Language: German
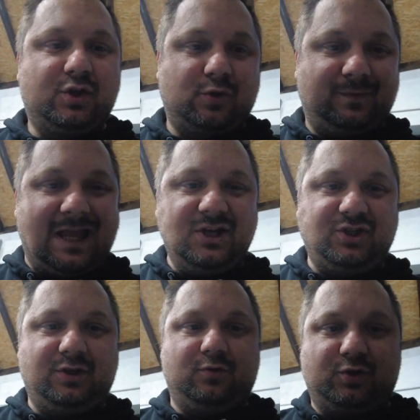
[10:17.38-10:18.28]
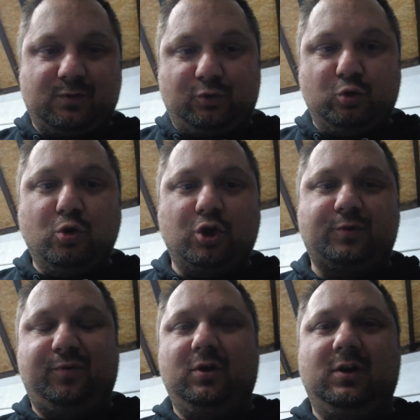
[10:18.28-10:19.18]
Zum Testen und zum
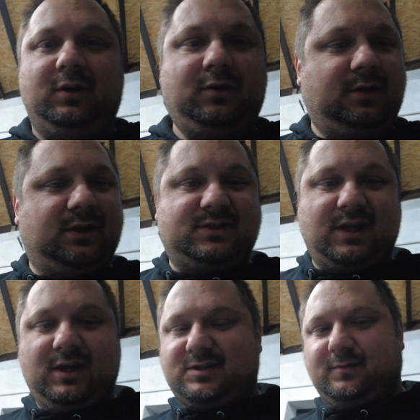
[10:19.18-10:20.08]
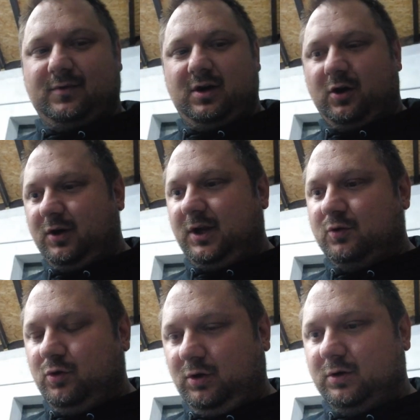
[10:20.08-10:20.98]
Durchspülen ist der jetzt einmal lang
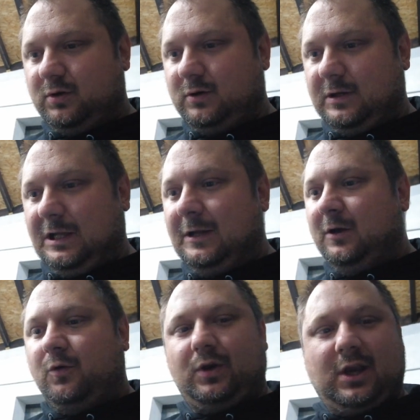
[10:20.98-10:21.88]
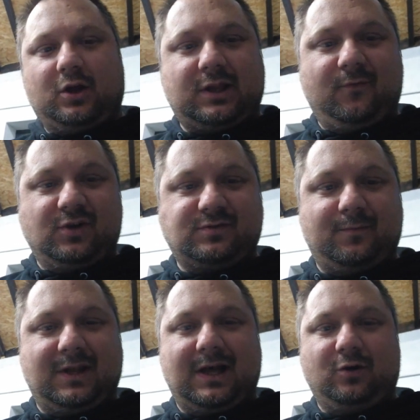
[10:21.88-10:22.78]
genug. Und je nachdem, was wir
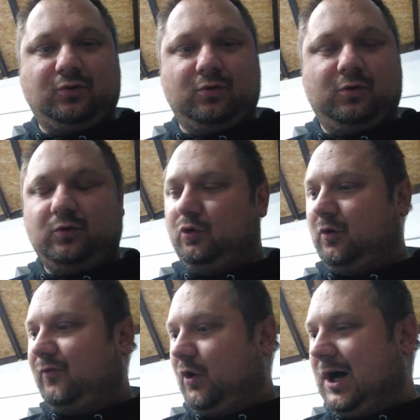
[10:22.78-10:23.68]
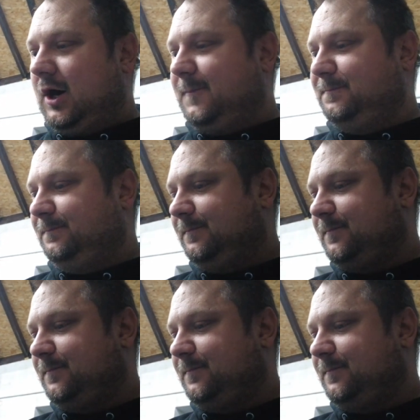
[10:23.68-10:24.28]
mit dem Auto noch vorhaben,